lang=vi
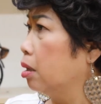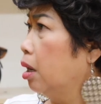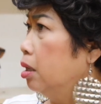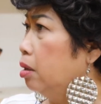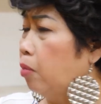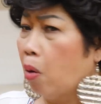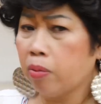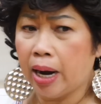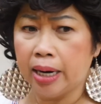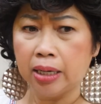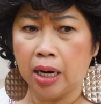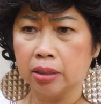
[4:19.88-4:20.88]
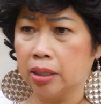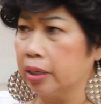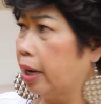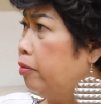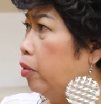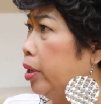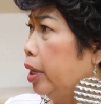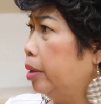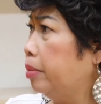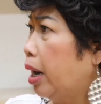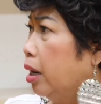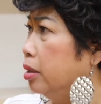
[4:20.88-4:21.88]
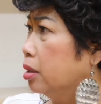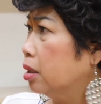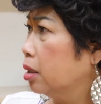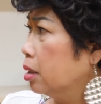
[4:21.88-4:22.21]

Trời ơi một hai lần rồi phải nguy hiểm bà ơi.